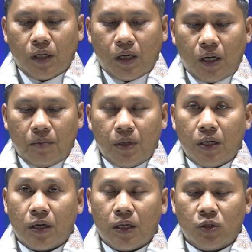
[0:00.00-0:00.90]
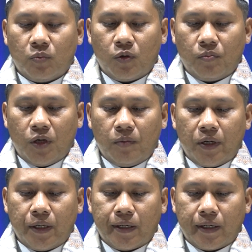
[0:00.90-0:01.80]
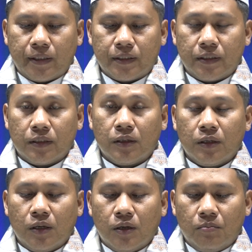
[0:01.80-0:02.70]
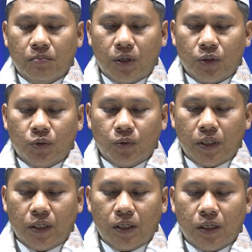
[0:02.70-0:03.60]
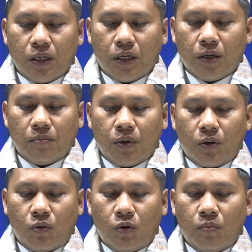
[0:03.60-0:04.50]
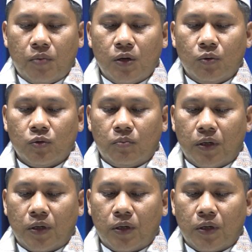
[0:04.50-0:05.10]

khamar ataupun minuman keras berjudi berkorban untuk